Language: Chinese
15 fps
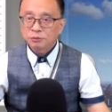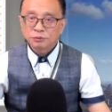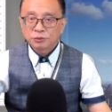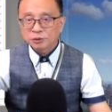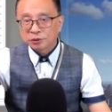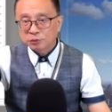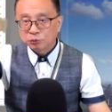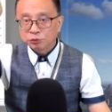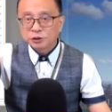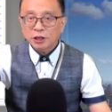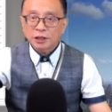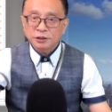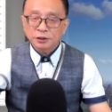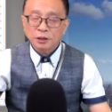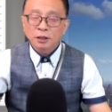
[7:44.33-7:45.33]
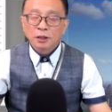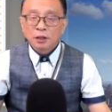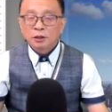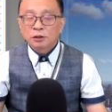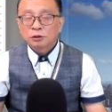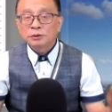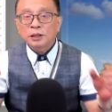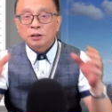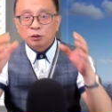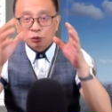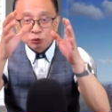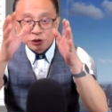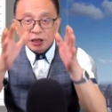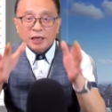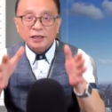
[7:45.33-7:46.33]
这股价一直跌，不是
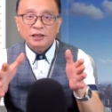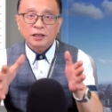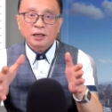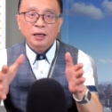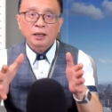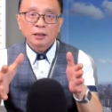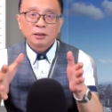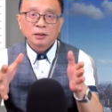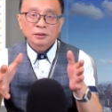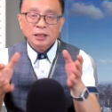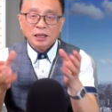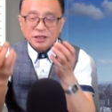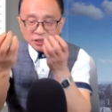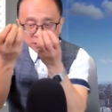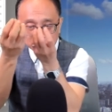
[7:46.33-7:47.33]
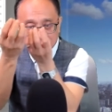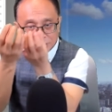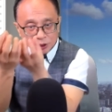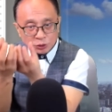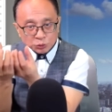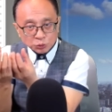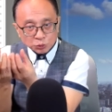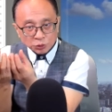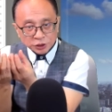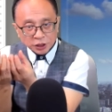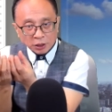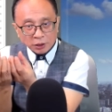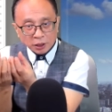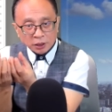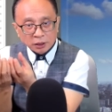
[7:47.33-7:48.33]
股价跌啊，它市值就缩
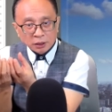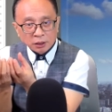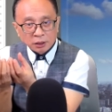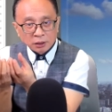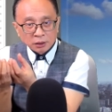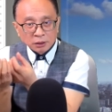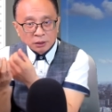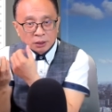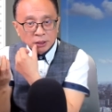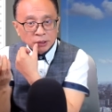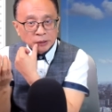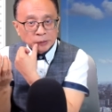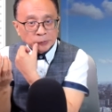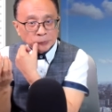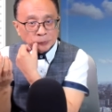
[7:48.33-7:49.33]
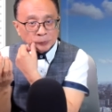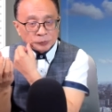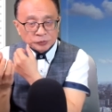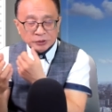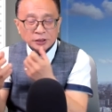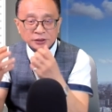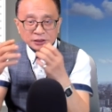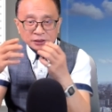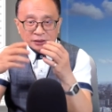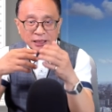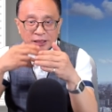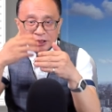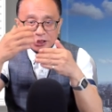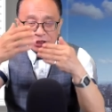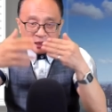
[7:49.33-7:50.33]
小了。那在
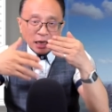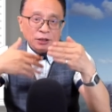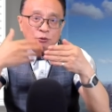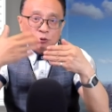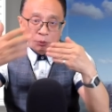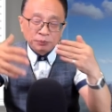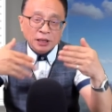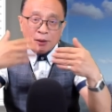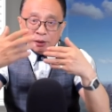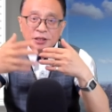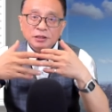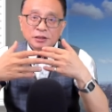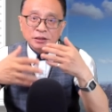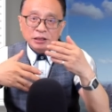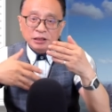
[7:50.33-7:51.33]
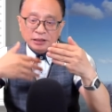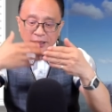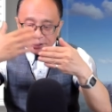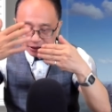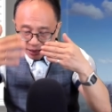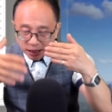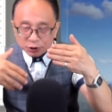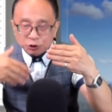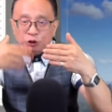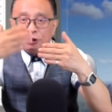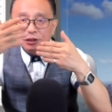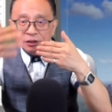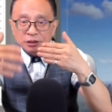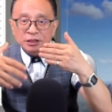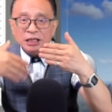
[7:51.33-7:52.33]
以加，我们台湾也是，你在加
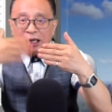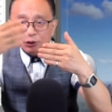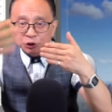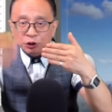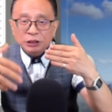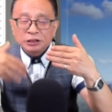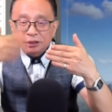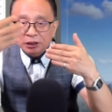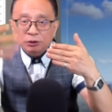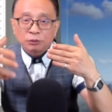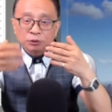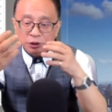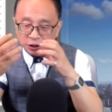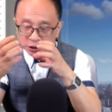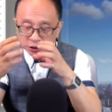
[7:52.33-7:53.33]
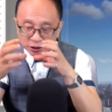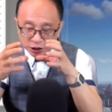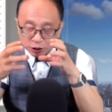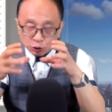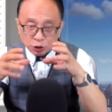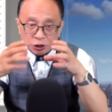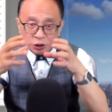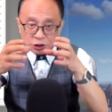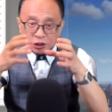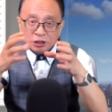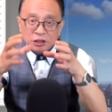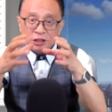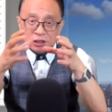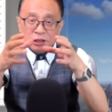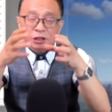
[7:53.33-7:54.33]
权加权这种是以以市值，
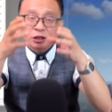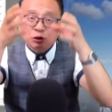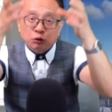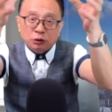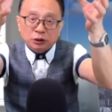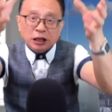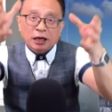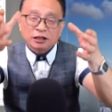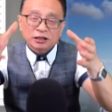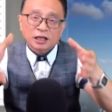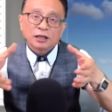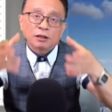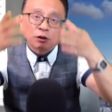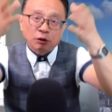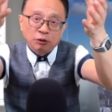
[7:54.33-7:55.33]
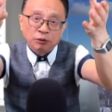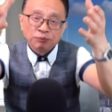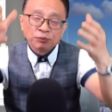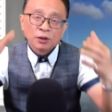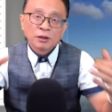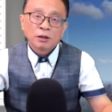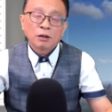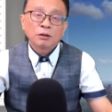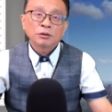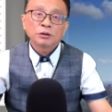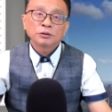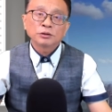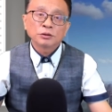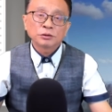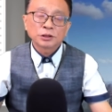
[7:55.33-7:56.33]
你市值多大你才能够哦
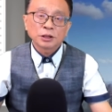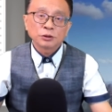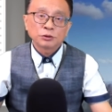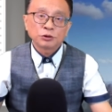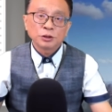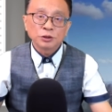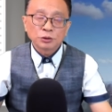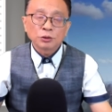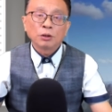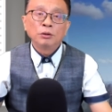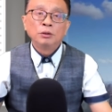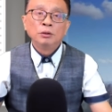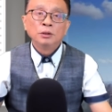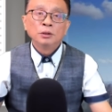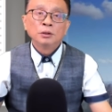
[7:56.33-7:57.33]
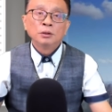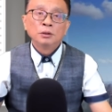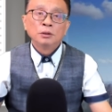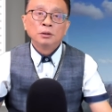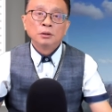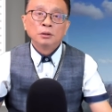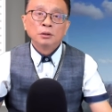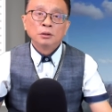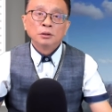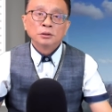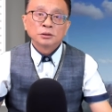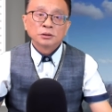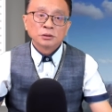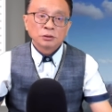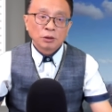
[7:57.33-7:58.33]
有有这个权重。
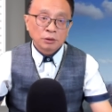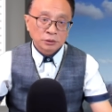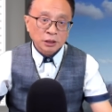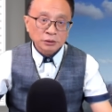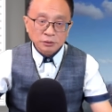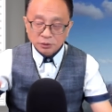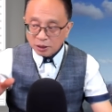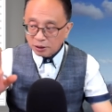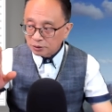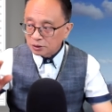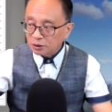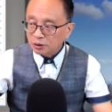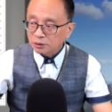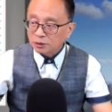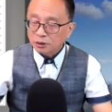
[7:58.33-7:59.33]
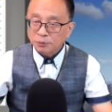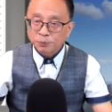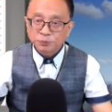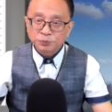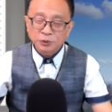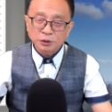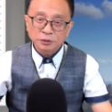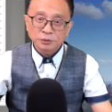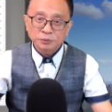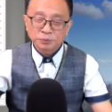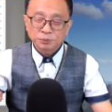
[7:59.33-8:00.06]
哦，那那这个这个这个